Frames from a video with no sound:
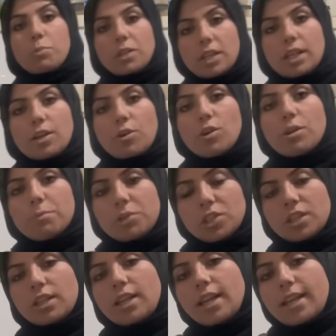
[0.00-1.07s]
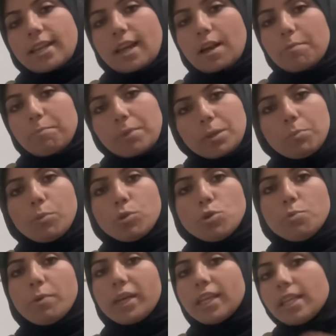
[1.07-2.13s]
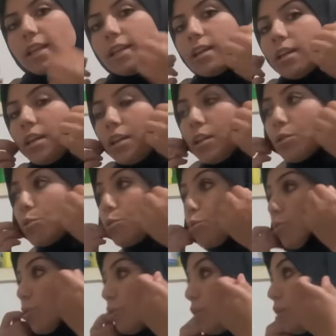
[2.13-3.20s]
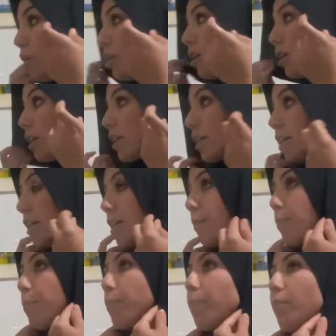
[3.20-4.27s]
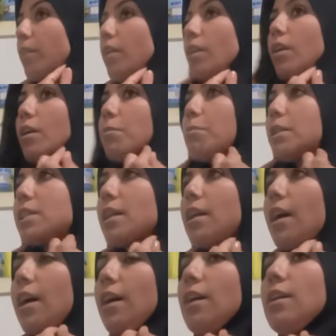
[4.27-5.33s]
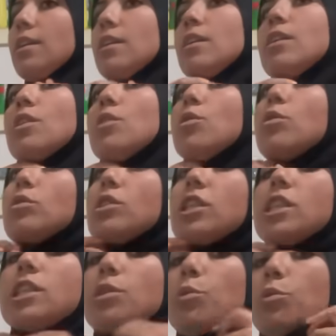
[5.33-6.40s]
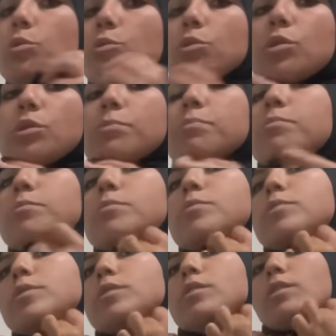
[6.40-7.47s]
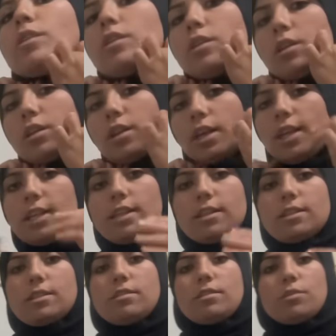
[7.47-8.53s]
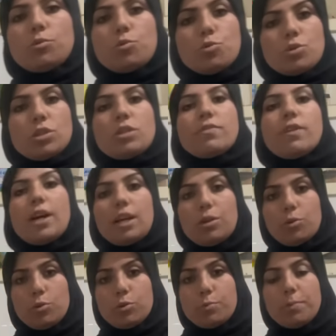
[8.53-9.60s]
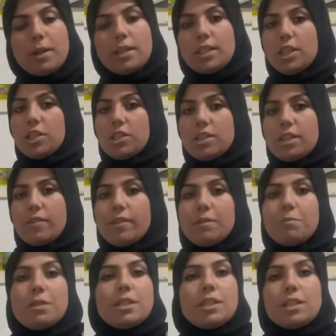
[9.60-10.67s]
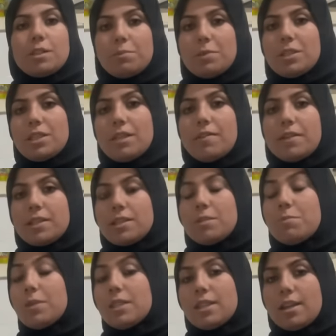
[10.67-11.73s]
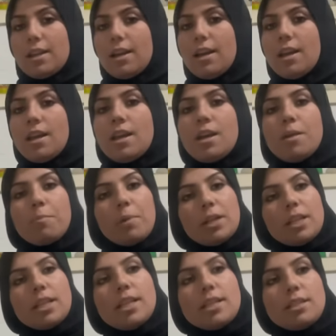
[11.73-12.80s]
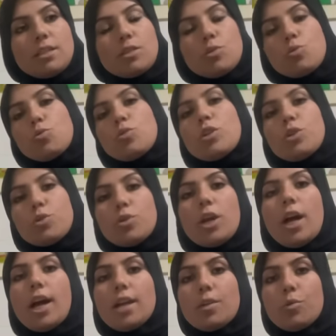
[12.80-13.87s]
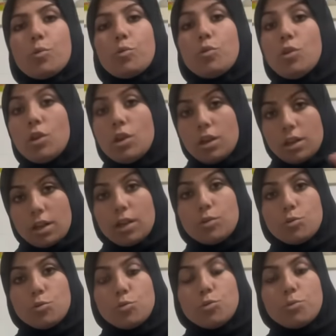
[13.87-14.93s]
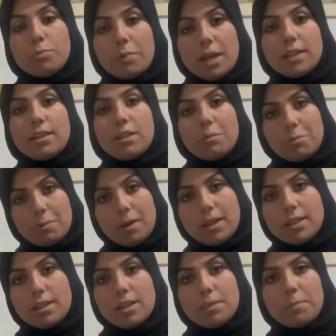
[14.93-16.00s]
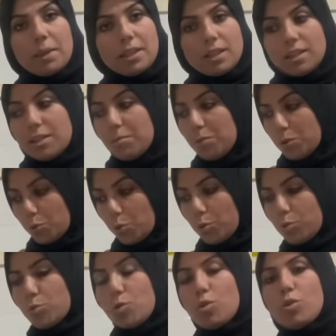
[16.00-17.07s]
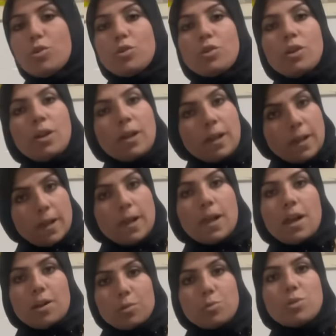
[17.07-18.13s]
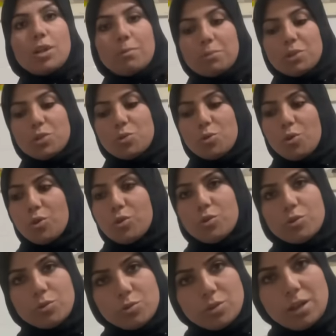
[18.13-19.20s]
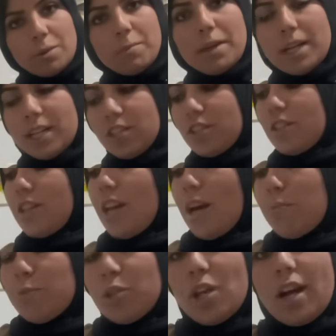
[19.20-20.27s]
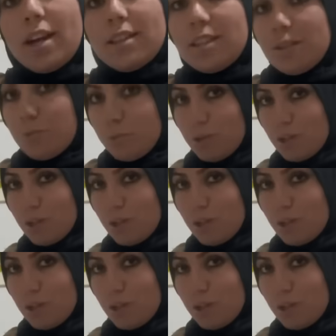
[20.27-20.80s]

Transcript: mi diller öyle bir şey diller ya benim hoşuma gider. Çünkü e, mesela 10 kişi 10 yorum. Herkesin düşüncesi farklı olur. Ben yeşil severim, siz kırmızı seversiniz mesela. Bana dersiniz ki şundan şu daha iyi olur. Ha düşünürüm mantıklı mı mantıklı. Ben de derim ki doğru söylüyor. Güzel bir şey söylüyor. Güzel bir eleştiri yapmış. Ha derim bu